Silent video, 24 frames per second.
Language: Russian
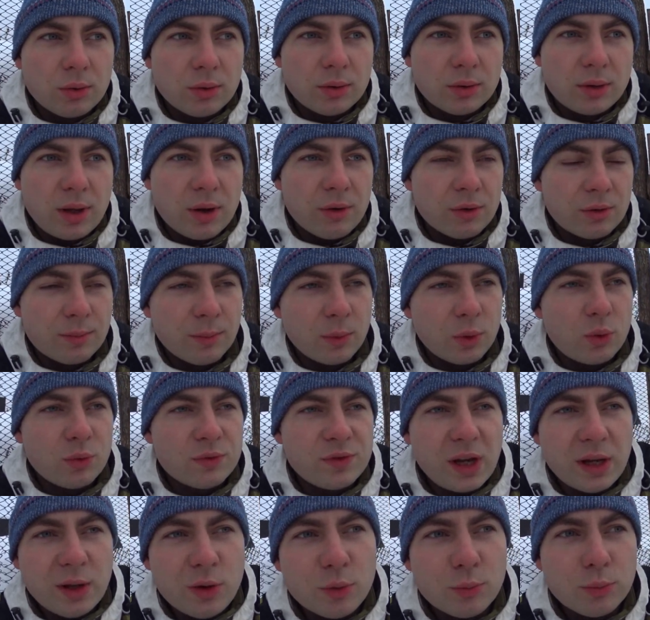Я вот могу
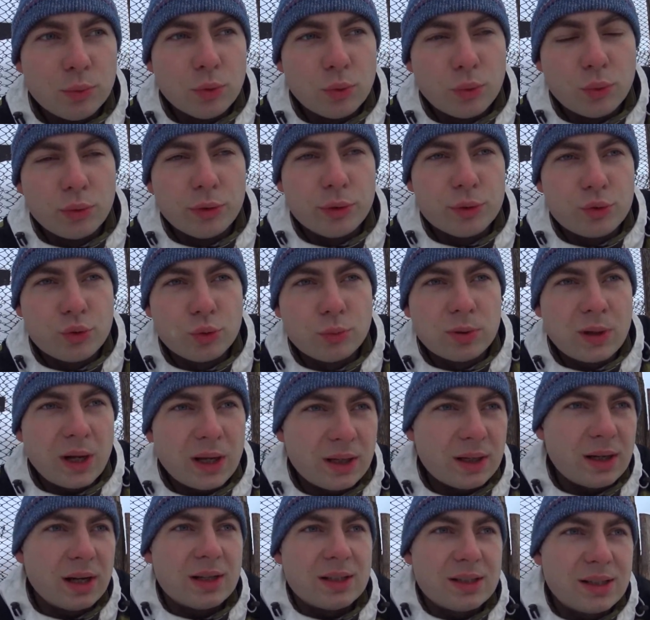взять любую курицу,
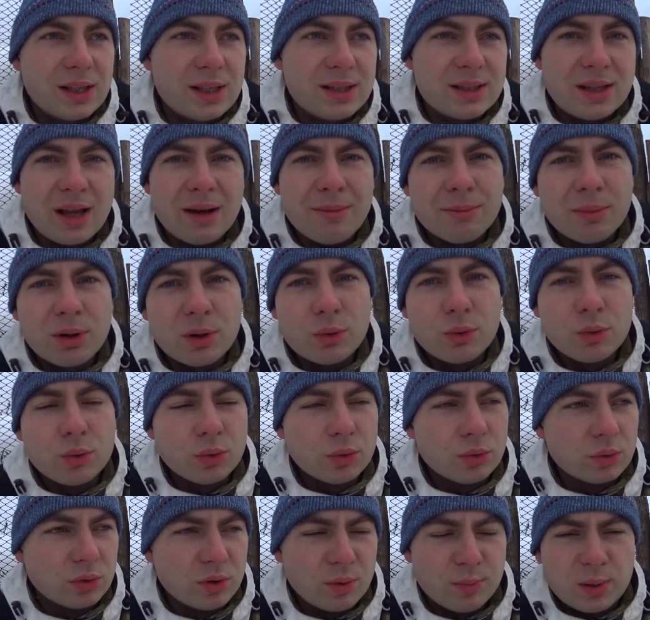убрать, как съесть сам,
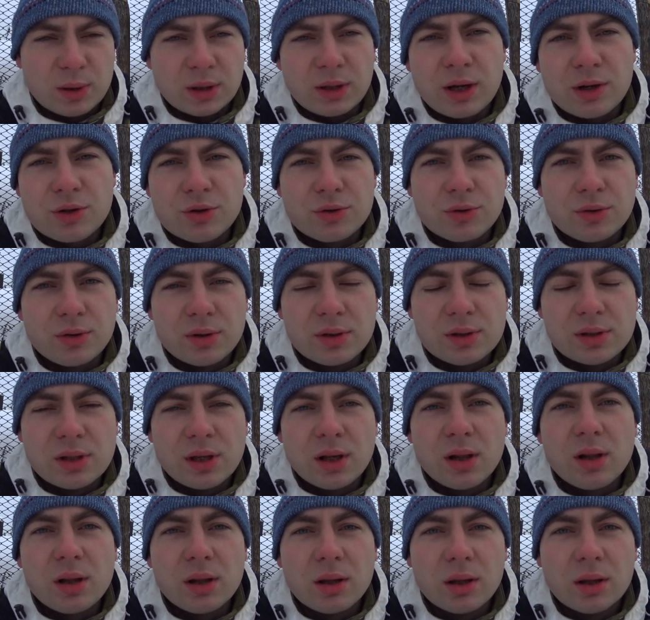могу на продажу ее
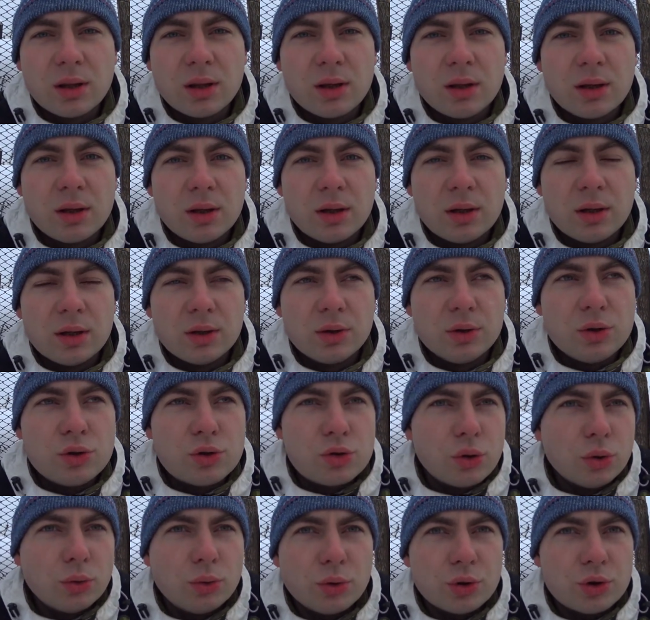сделать.
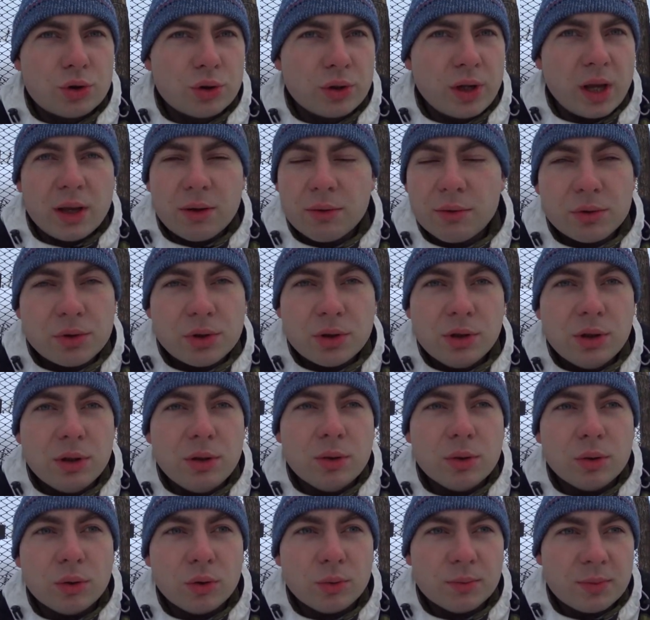Яйцо тоже, я его не
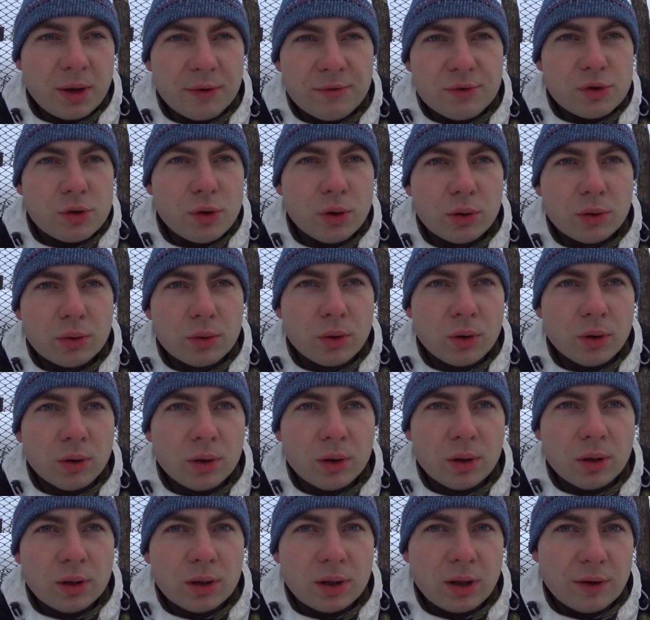делю, у меня все одно.
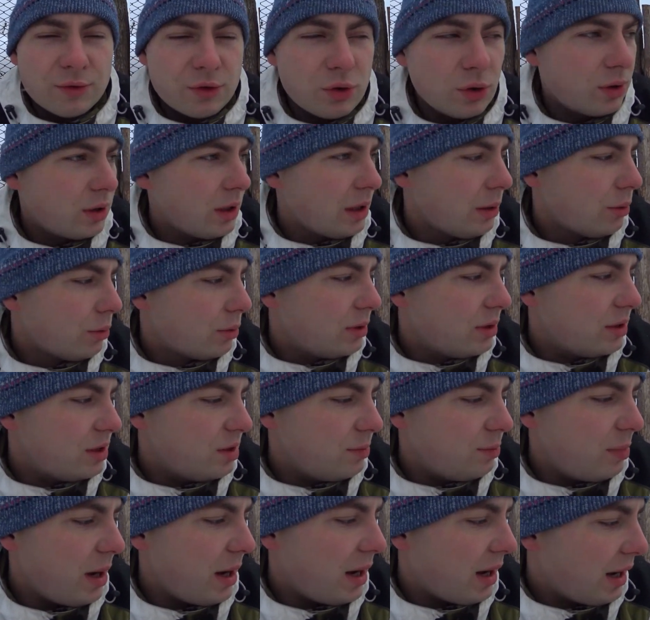Я все делаю для
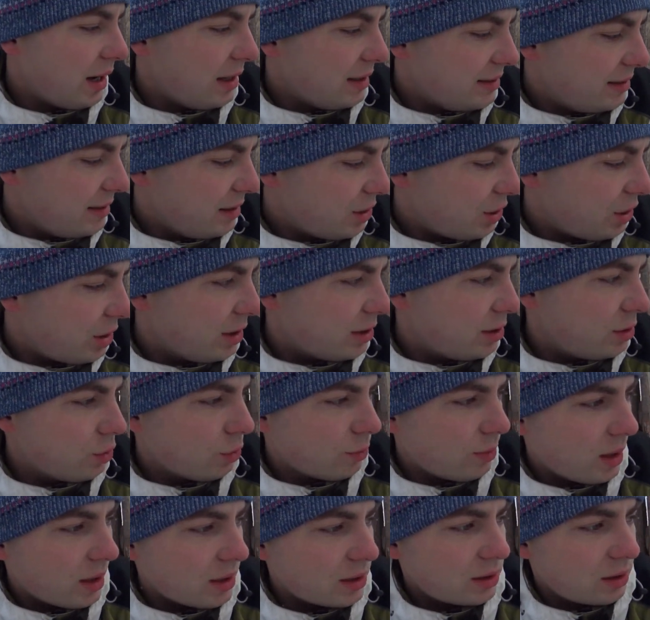себя, а излишки, если
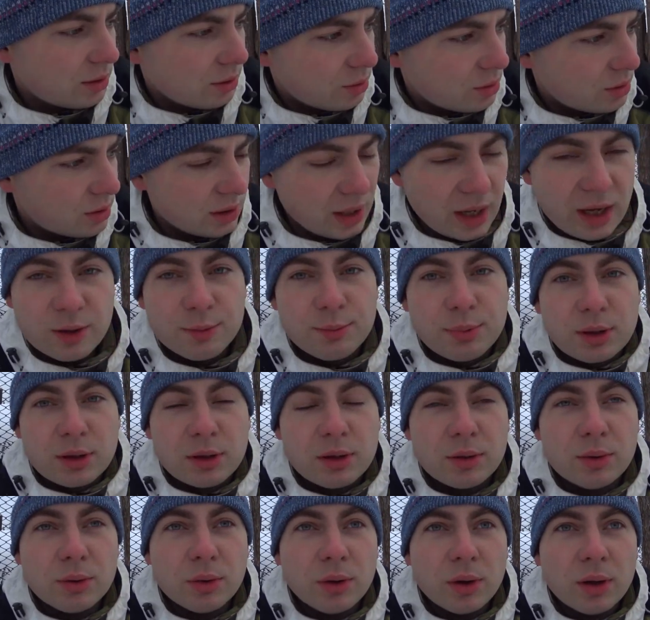у меня остаются, я их
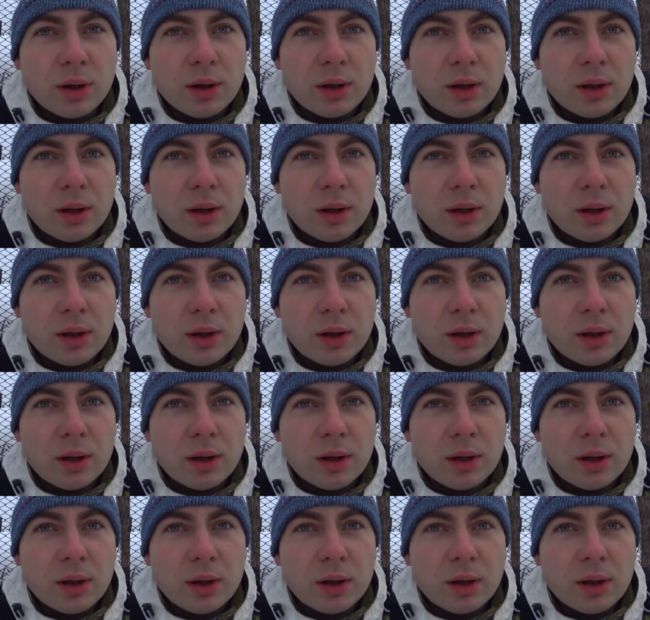продаю.